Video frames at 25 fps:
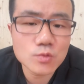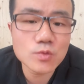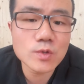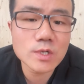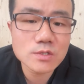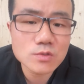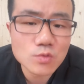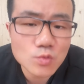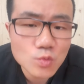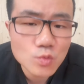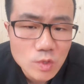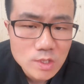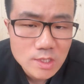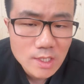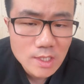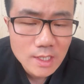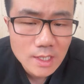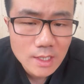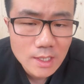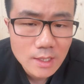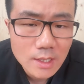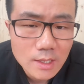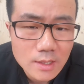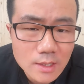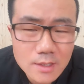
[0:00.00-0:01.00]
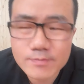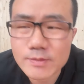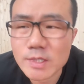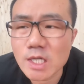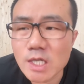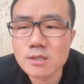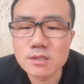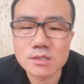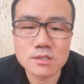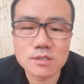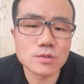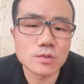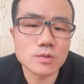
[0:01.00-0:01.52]
越是无责任的，
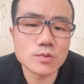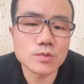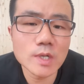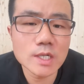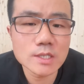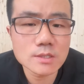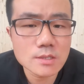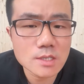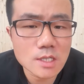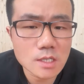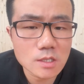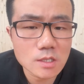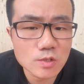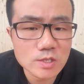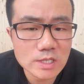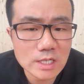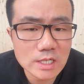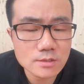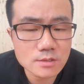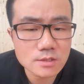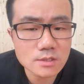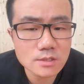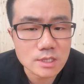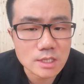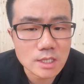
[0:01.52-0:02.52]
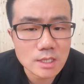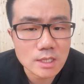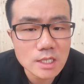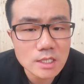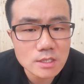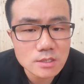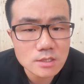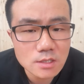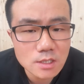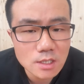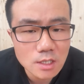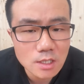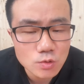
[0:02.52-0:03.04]
你就越是能够将自己内
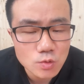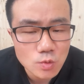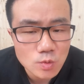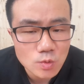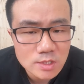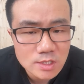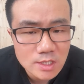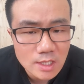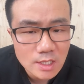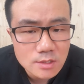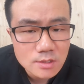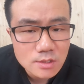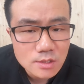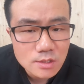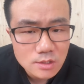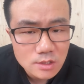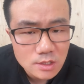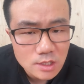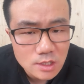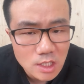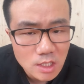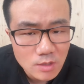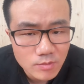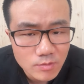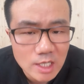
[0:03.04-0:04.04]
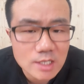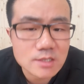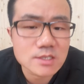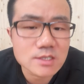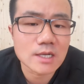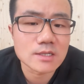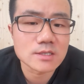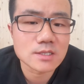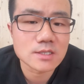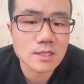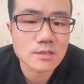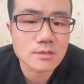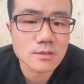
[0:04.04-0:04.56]
心当中真实一面展
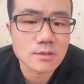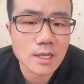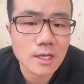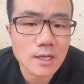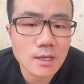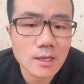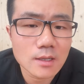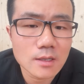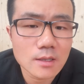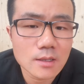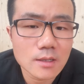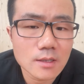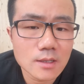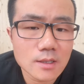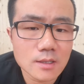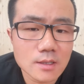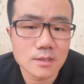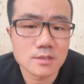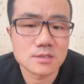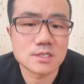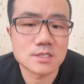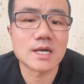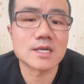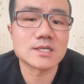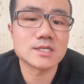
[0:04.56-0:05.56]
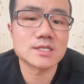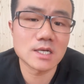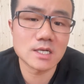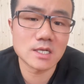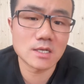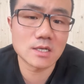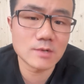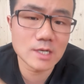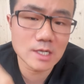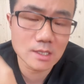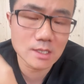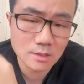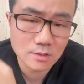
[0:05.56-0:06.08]
现出来。展现一
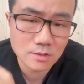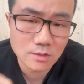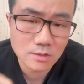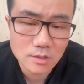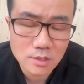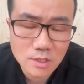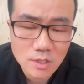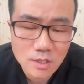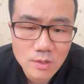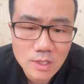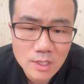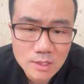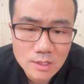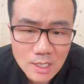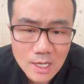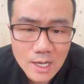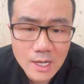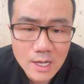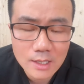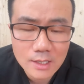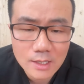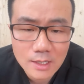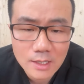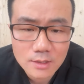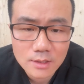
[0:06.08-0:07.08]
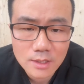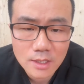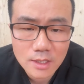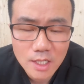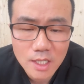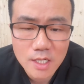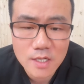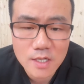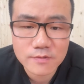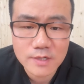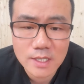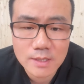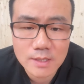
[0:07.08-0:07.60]
面呢，就是有了大量的
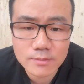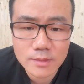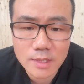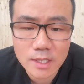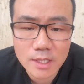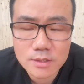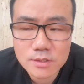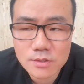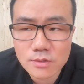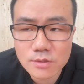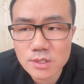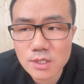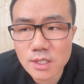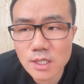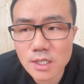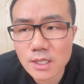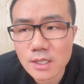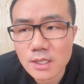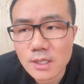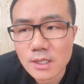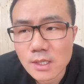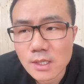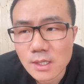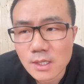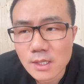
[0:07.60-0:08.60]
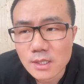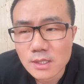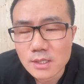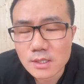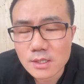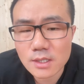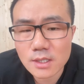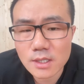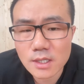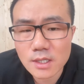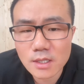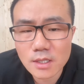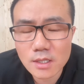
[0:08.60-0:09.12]
黑粉嘛，就是
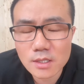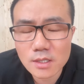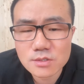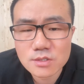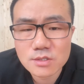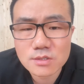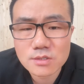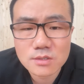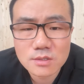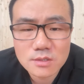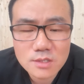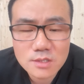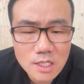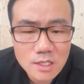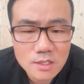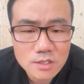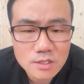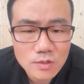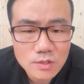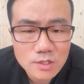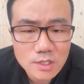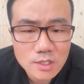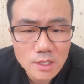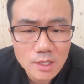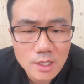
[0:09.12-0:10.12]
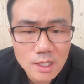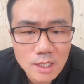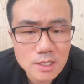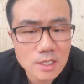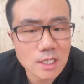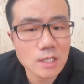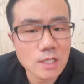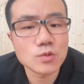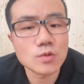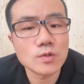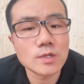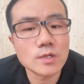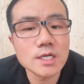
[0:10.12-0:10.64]
呃支持这个球星啊，
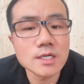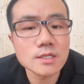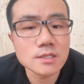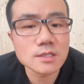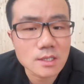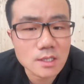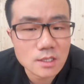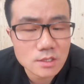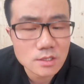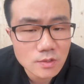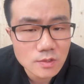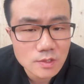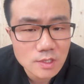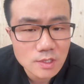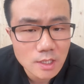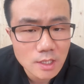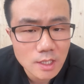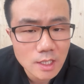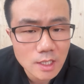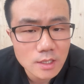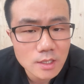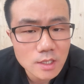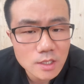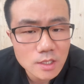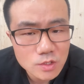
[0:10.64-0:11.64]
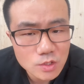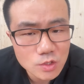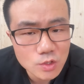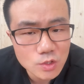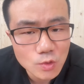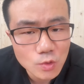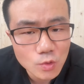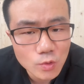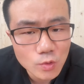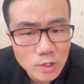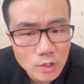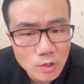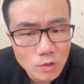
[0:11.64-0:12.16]
但对另一个球星呢？
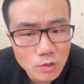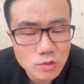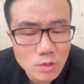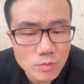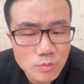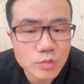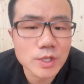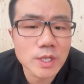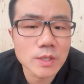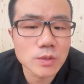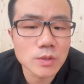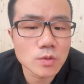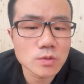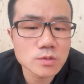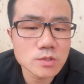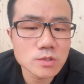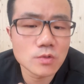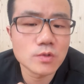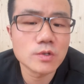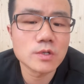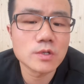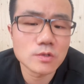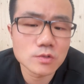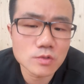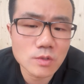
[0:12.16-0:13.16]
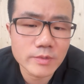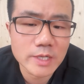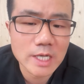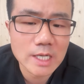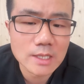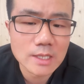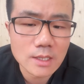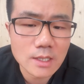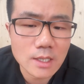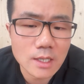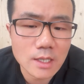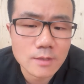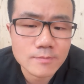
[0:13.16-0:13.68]
就会有所不认同，就会有所
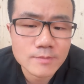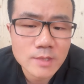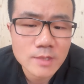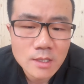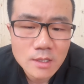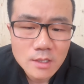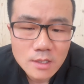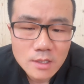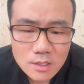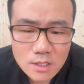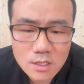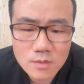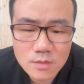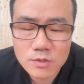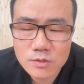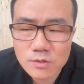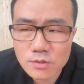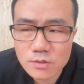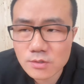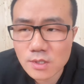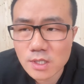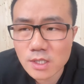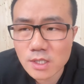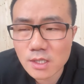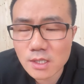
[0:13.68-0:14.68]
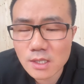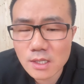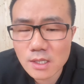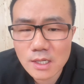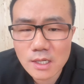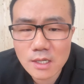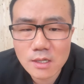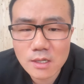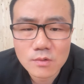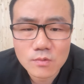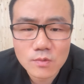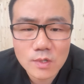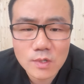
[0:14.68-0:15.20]
贬低。你比如说这个
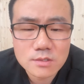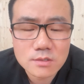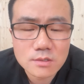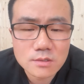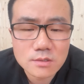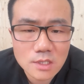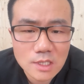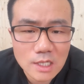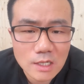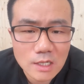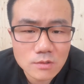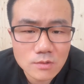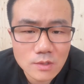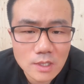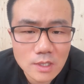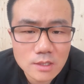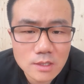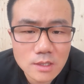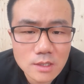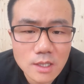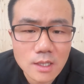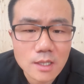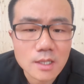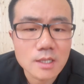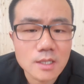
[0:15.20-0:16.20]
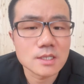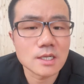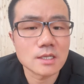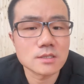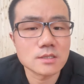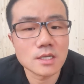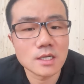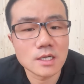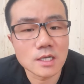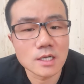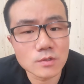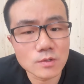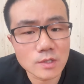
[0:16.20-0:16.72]
啊，我支持凯文杜兰特，但
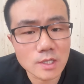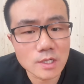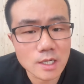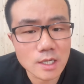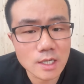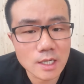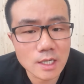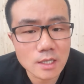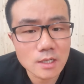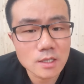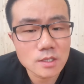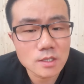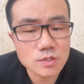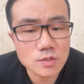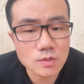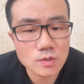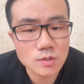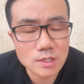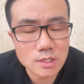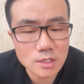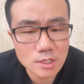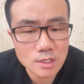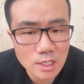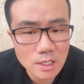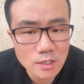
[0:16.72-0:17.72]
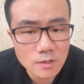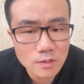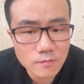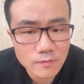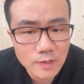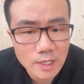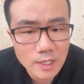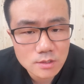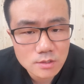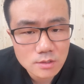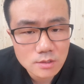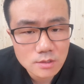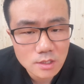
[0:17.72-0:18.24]
是很多人呢，就因
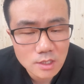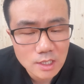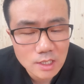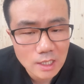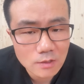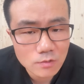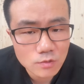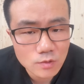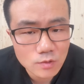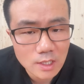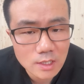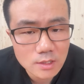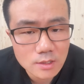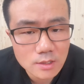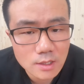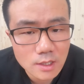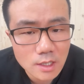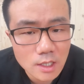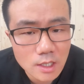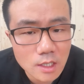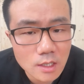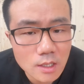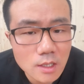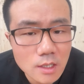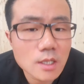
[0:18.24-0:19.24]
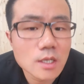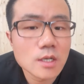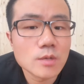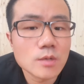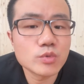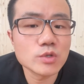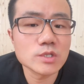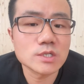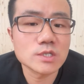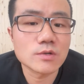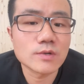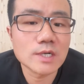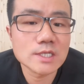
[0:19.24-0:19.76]
为支持凯文杜兰特而
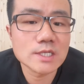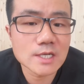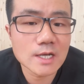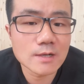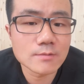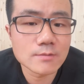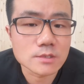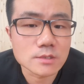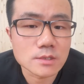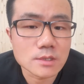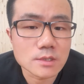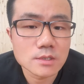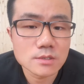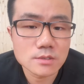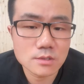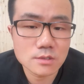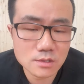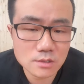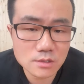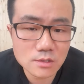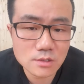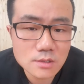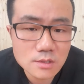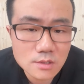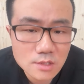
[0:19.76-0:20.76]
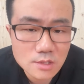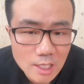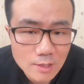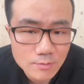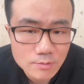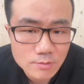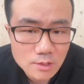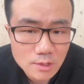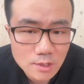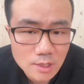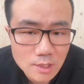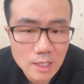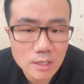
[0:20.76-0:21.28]
不喜欢詹姆斯。支持詹姆
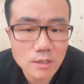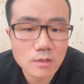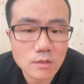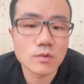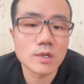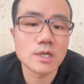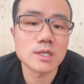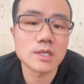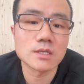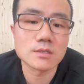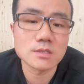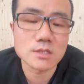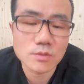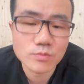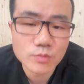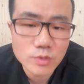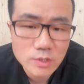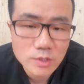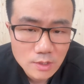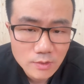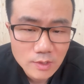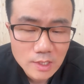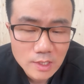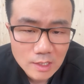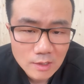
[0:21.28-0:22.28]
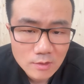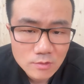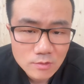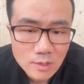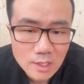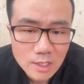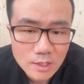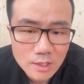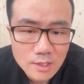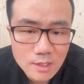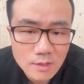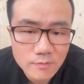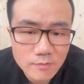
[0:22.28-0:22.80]
斯呢，我因此不喜欢凯文杜
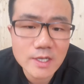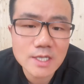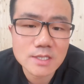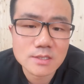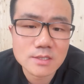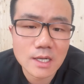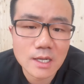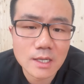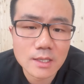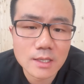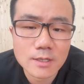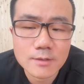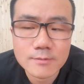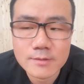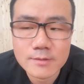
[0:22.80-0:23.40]
兰特。为啥呢？